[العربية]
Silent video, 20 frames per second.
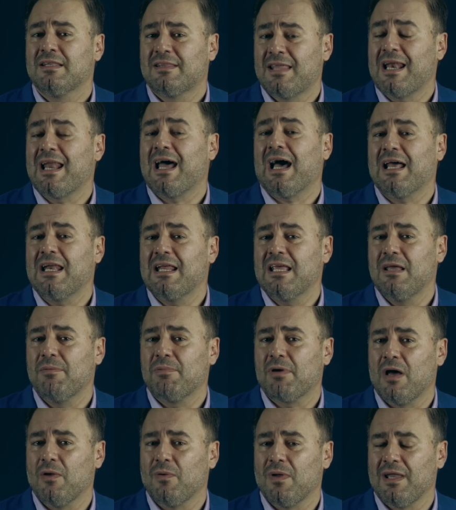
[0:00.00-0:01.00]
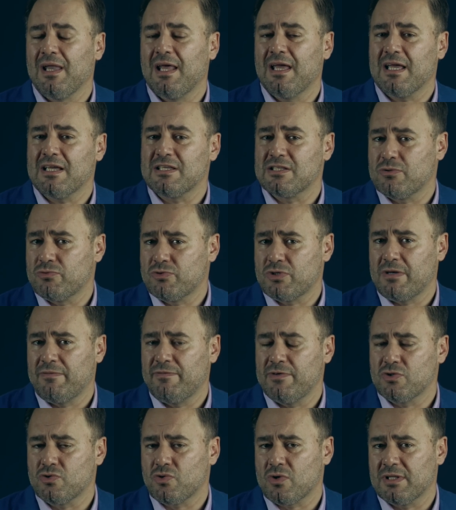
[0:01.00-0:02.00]
تلا عليهم قول الله عز وجل
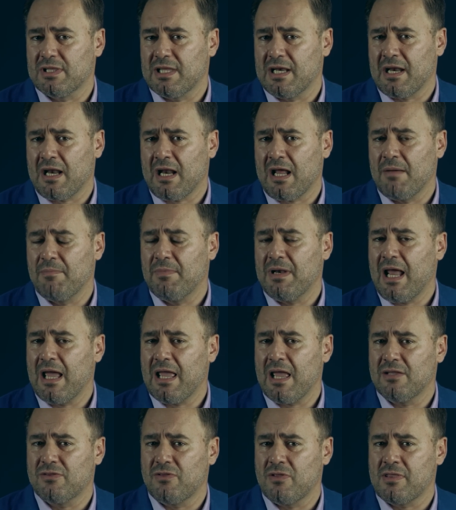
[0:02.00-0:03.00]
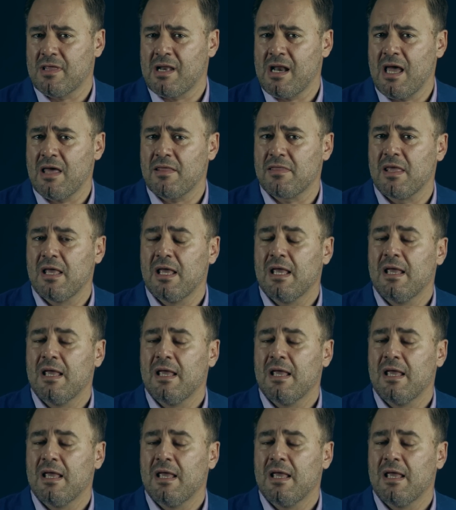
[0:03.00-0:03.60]
في سورة الأنعام الآيات الثلاث